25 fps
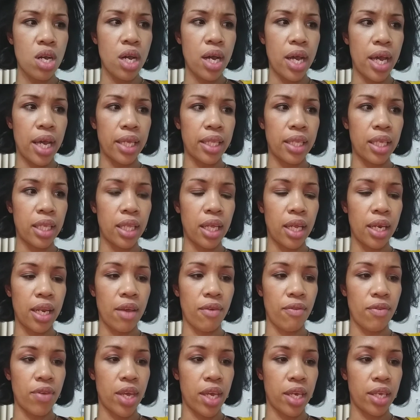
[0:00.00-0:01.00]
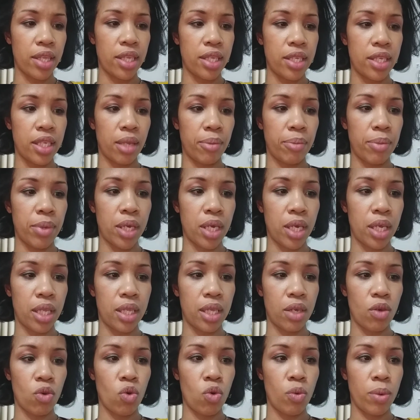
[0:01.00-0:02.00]
este estaría bien. dice también que
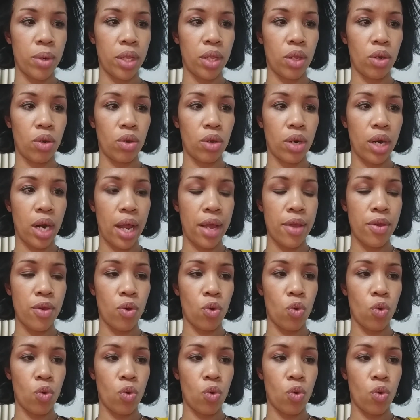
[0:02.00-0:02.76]
te cubre de los rayos